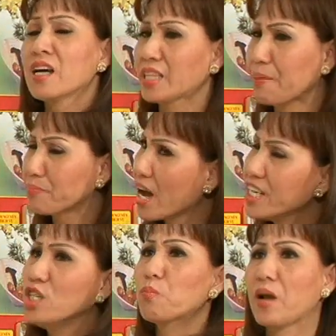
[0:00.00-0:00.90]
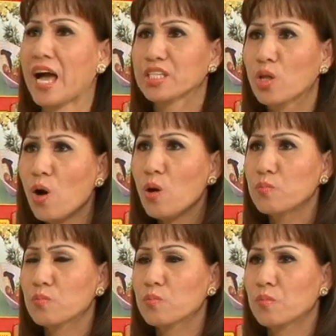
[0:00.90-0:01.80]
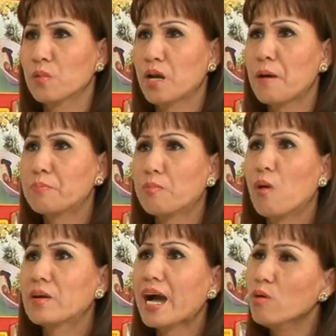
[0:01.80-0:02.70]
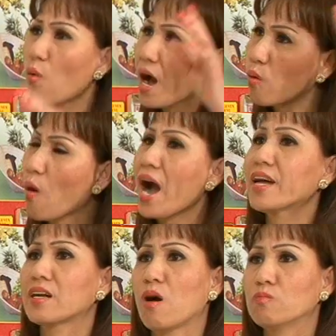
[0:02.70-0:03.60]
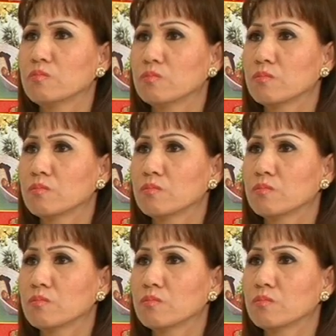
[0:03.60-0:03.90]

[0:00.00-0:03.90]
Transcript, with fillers: tập thể dục là tốt là một khái quát quá rộng